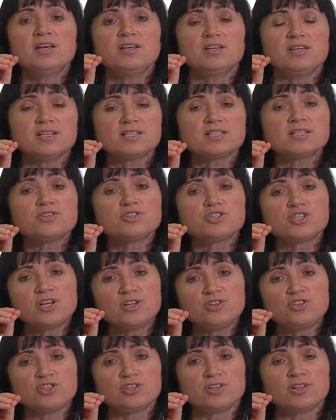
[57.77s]
Если
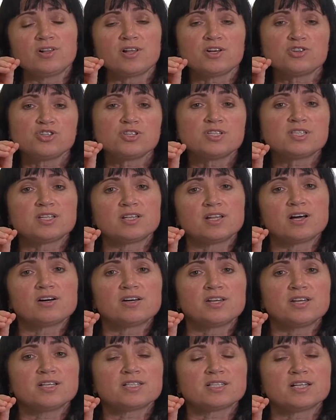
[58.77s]
женщина ложится на
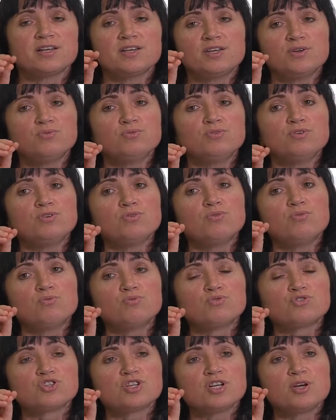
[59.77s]
кресле и у нее
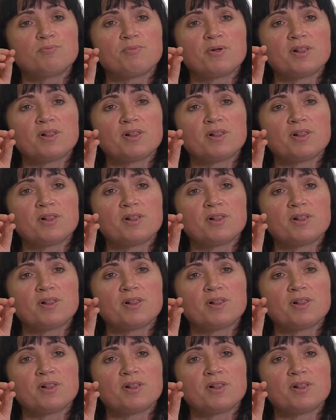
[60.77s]
уже